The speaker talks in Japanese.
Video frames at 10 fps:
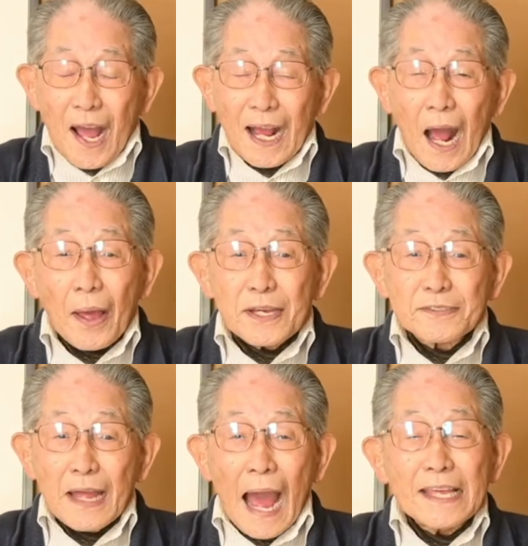可愛く
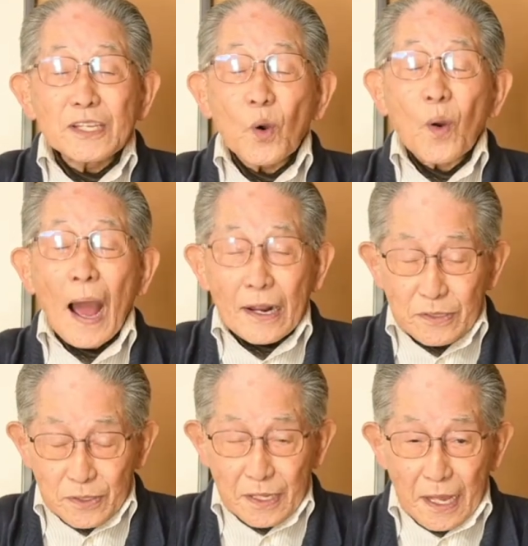て愛嬌がある
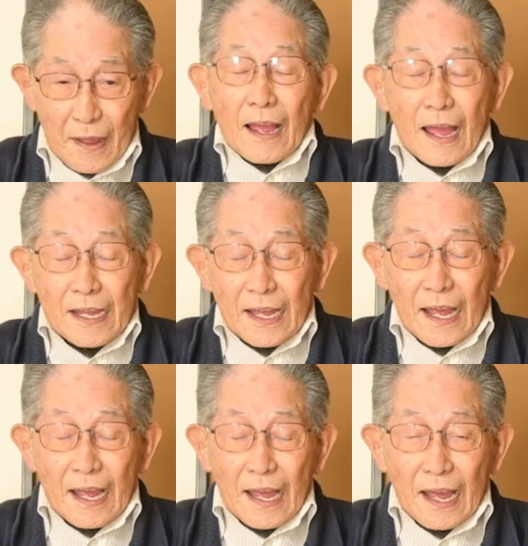の
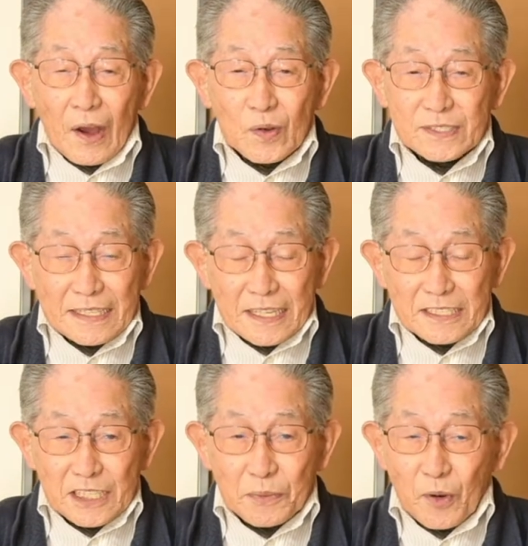で、奥さんた
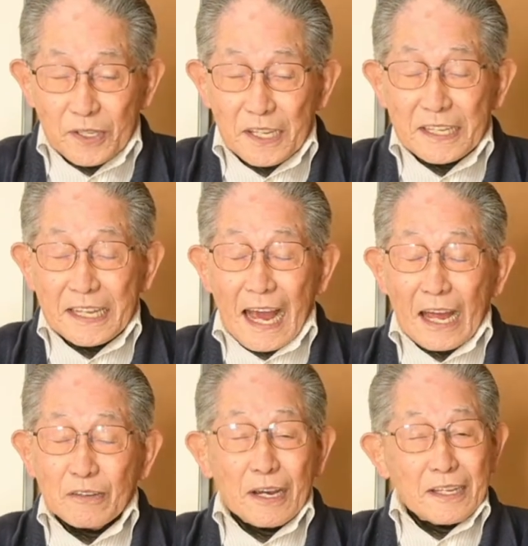ちにも人気が
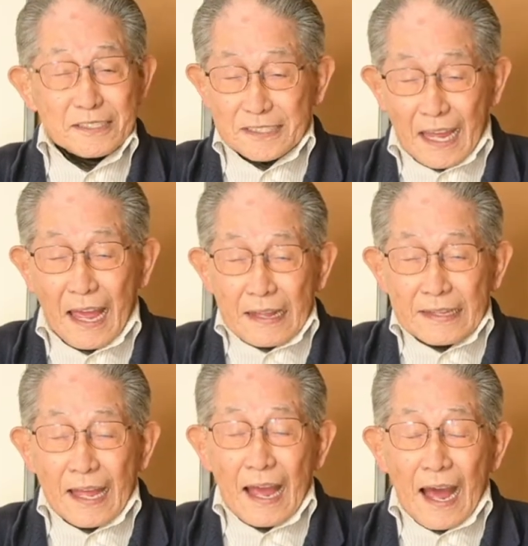あるわけですね。
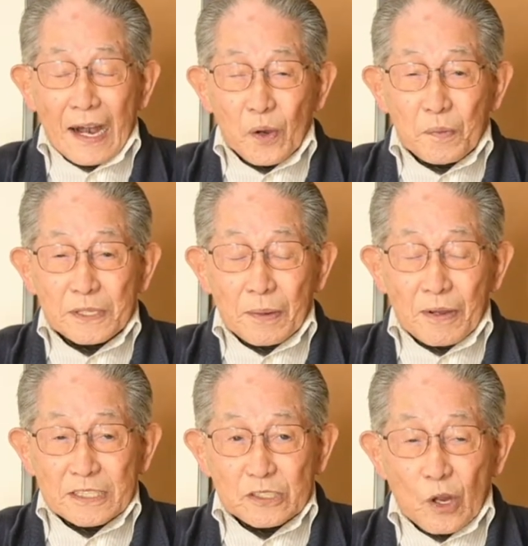であれを見て
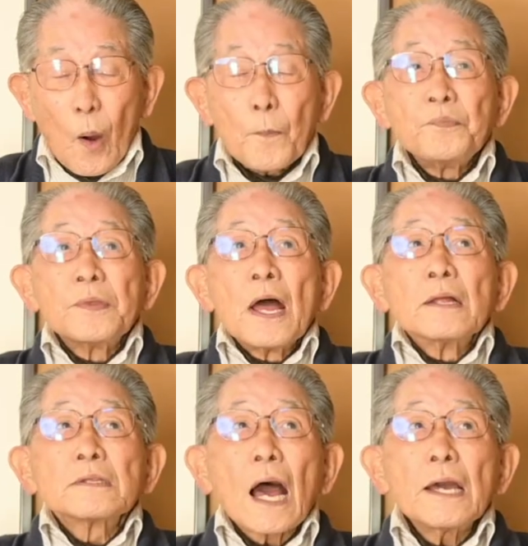ますと
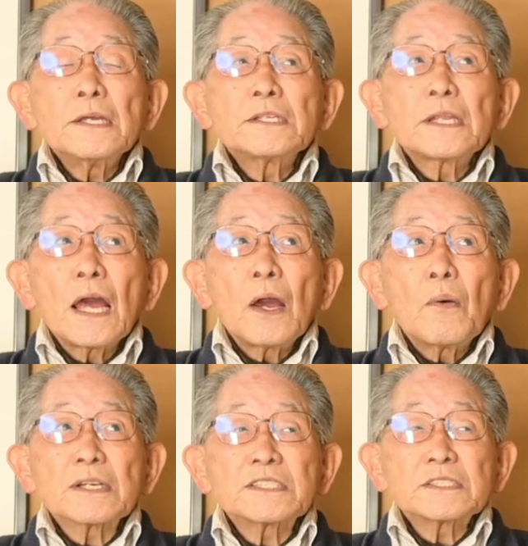大抵
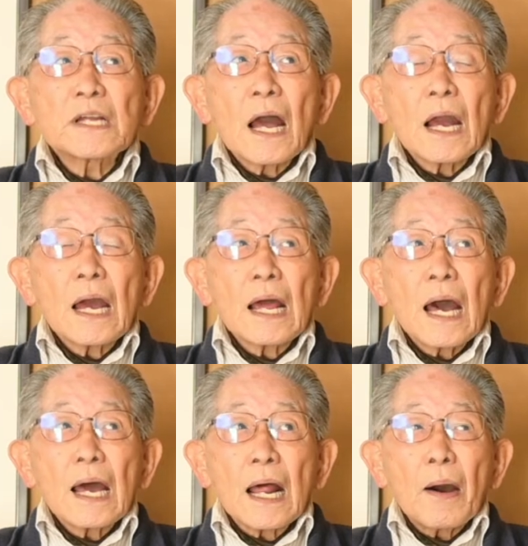は下か
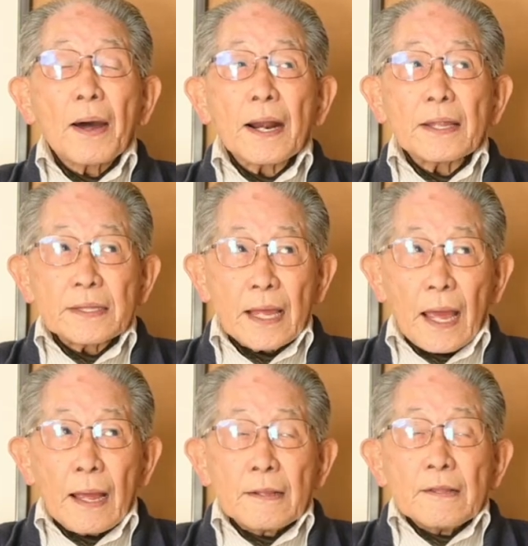ら現れて、